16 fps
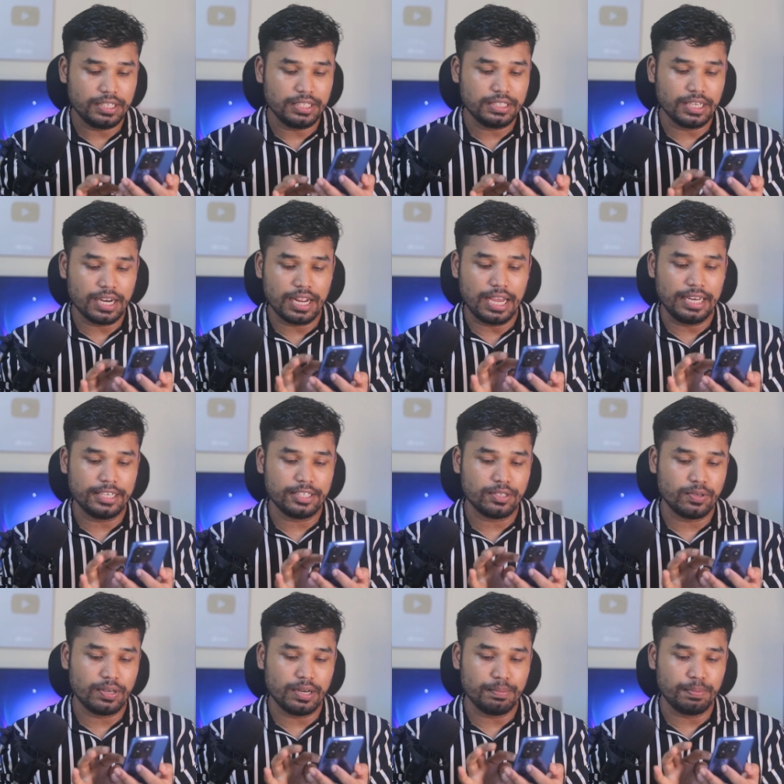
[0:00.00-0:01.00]
স্টার
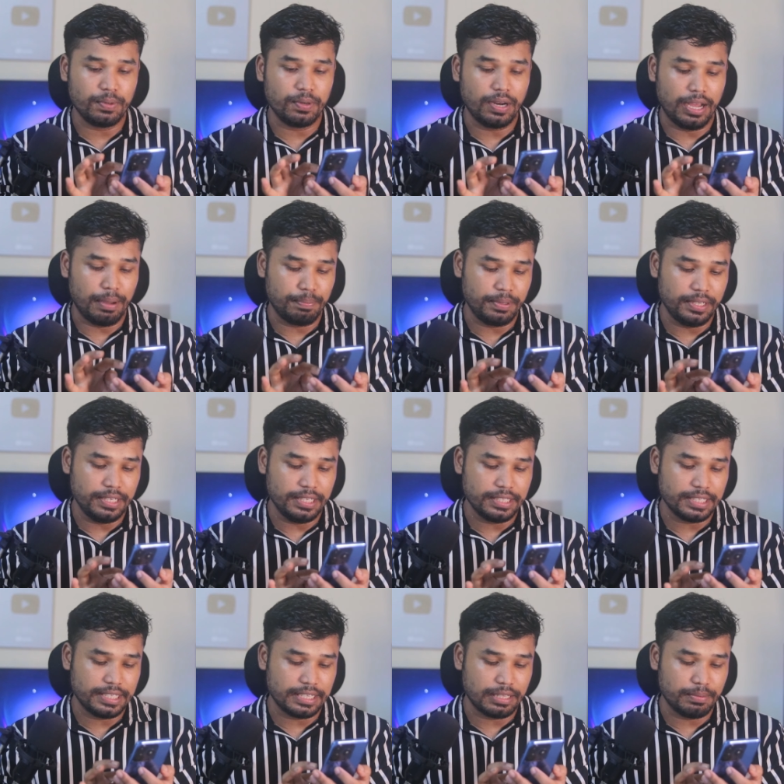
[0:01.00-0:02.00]
কালেক্ট করার পর আপনি
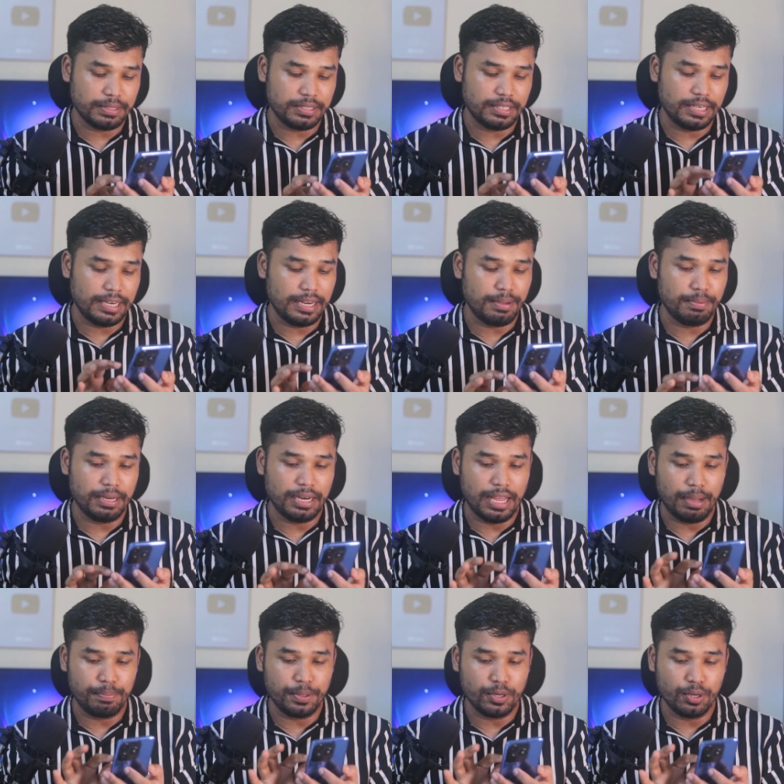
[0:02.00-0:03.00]
নিচে দেখতে পাচ্ছেন লেভেল
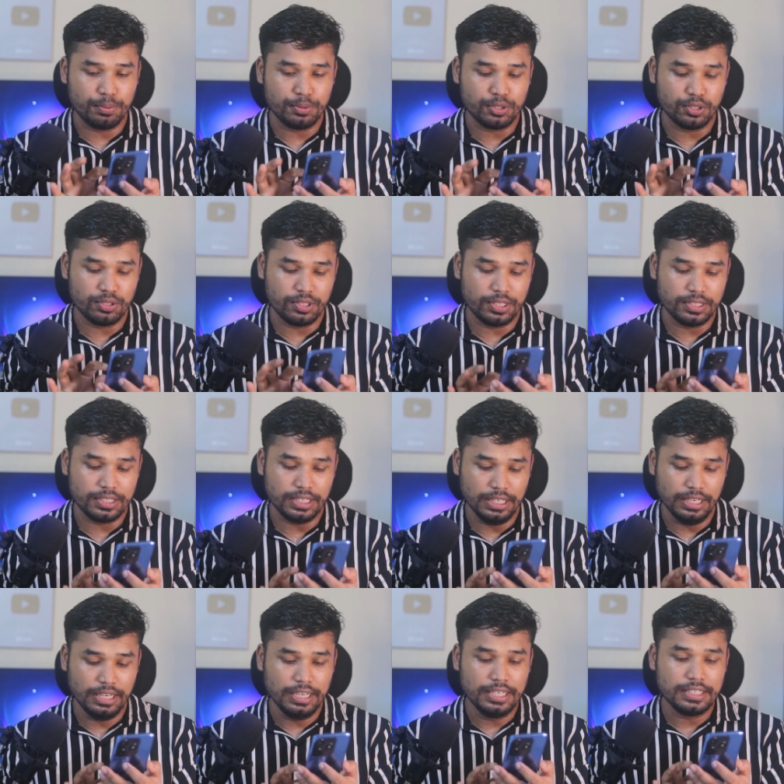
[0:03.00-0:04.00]
আপের অপশন রয়েছে
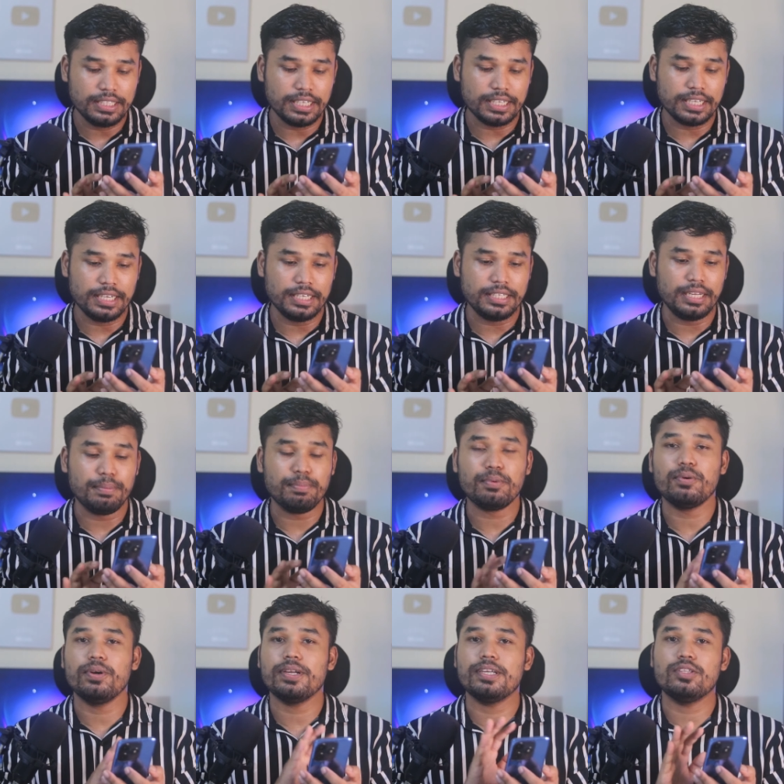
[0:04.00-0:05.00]
সেখানে ট্যাপ
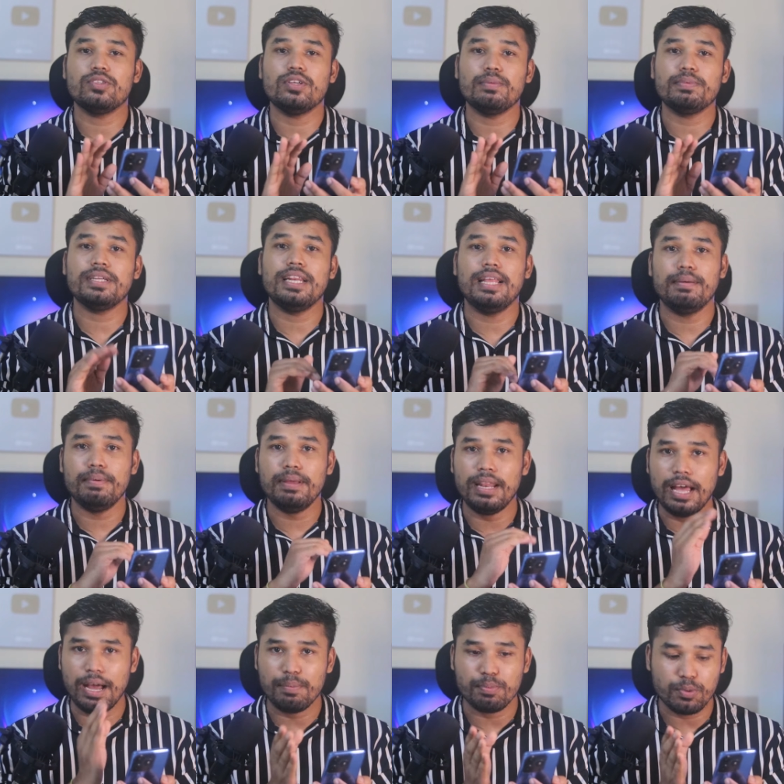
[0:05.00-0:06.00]
করে কিন্তু আপনি
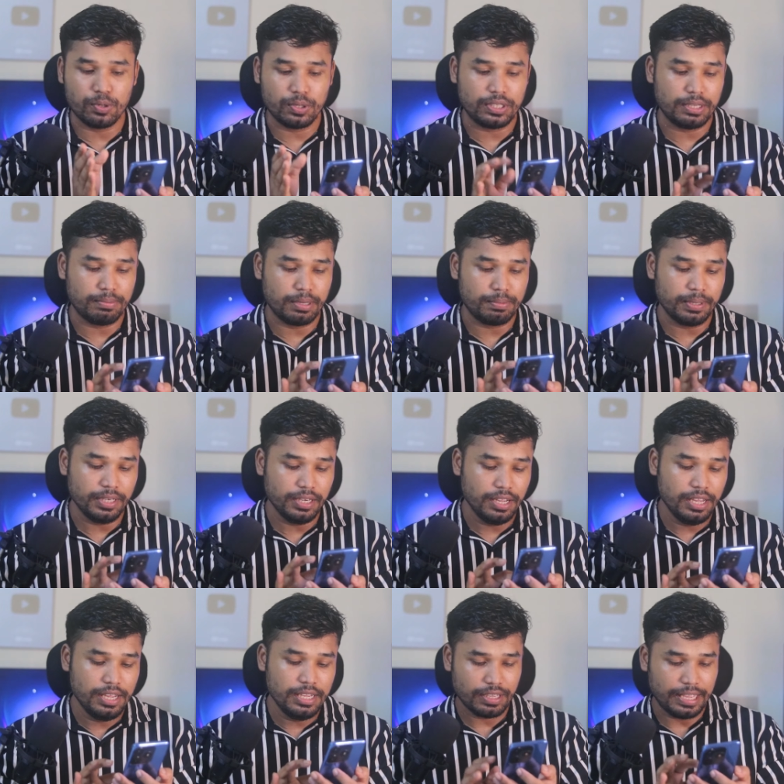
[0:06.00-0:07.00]
লেভেল আপ করতে পারবেন
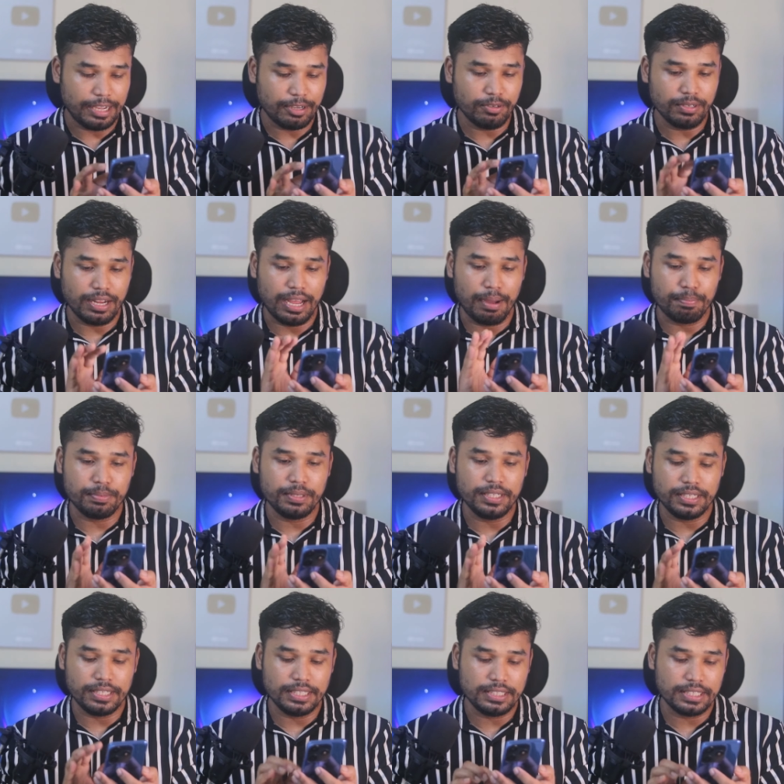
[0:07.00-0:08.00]
এখন আপনি
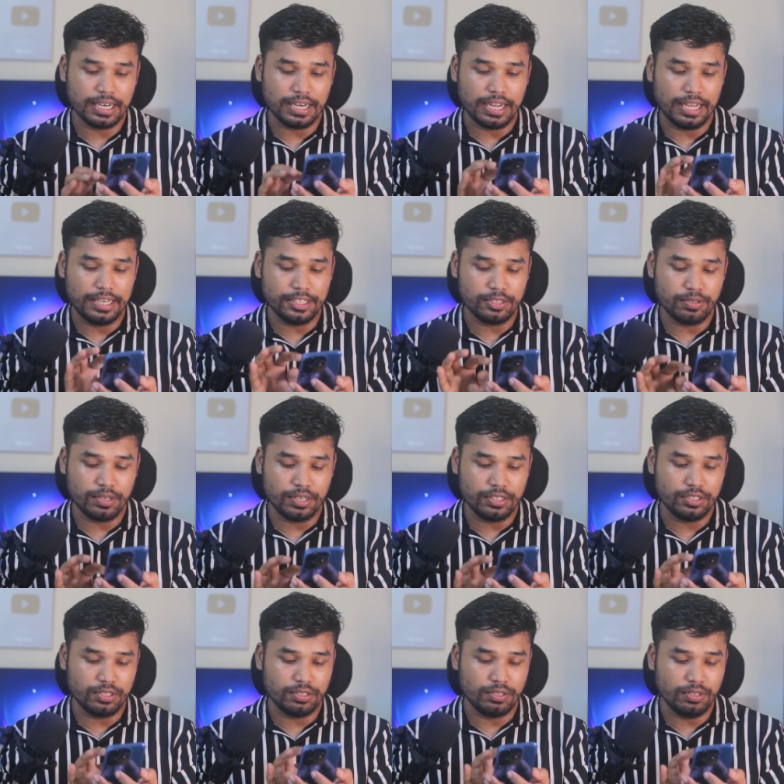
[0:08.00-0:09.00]
স্টার কালেক্ট
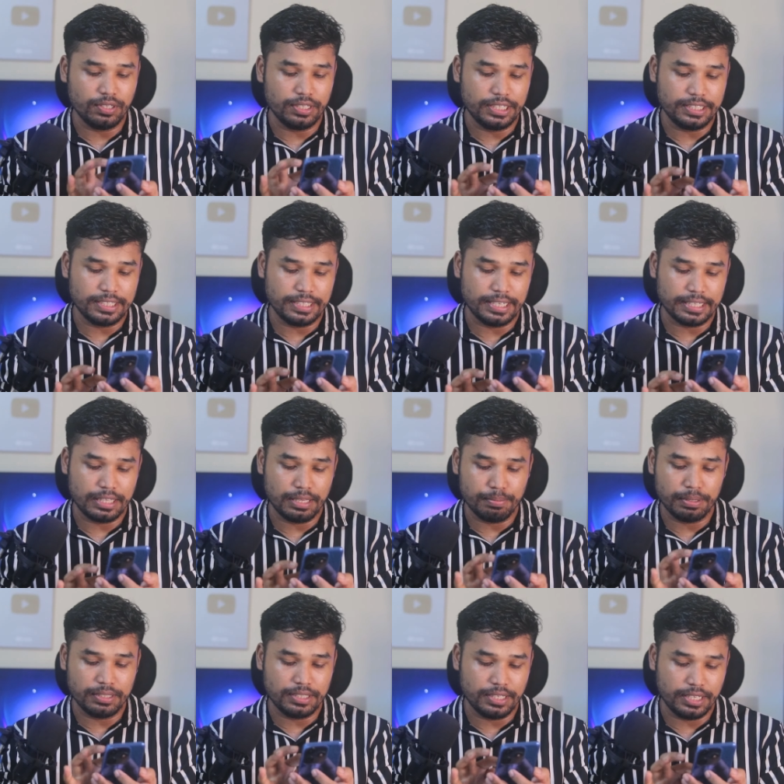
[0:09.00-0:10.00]
করার জন্য নিচে দেখতে
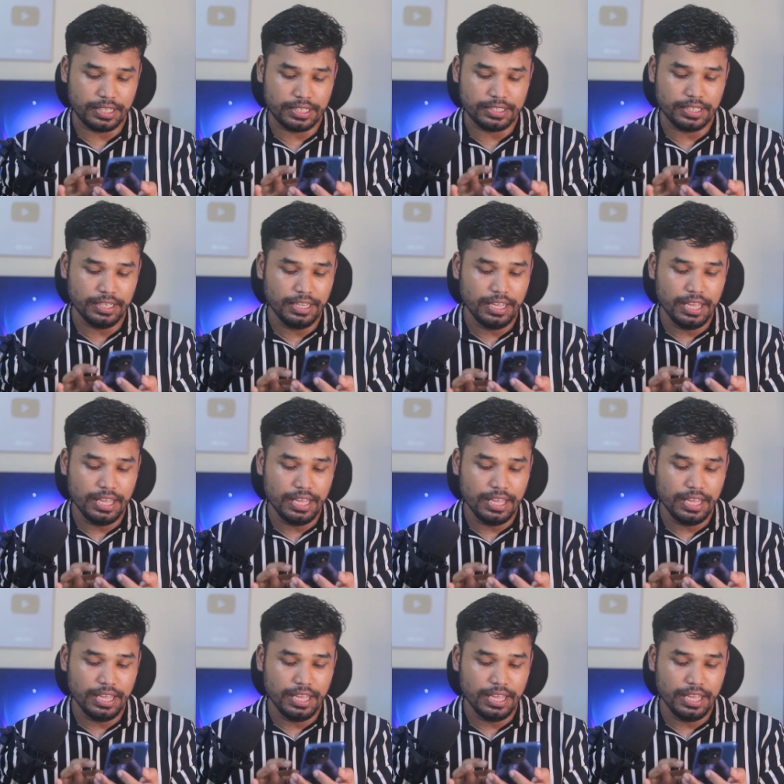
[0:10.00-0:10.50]
পাচ্ছেন এই যে